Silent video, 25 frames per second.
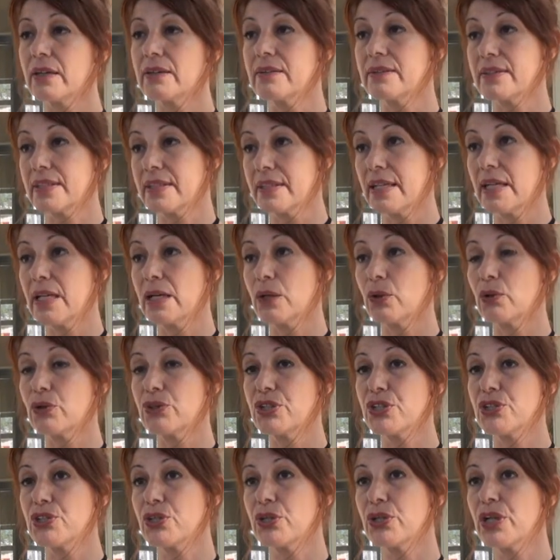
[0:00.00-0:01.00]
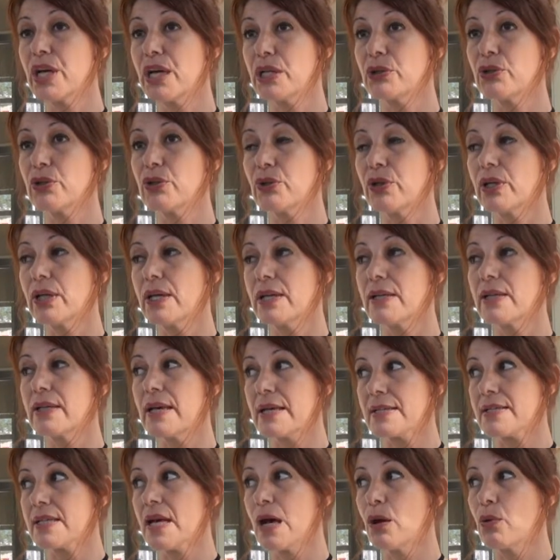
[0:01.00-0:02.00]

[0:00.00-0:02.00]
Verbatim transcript: se están acondicionando las,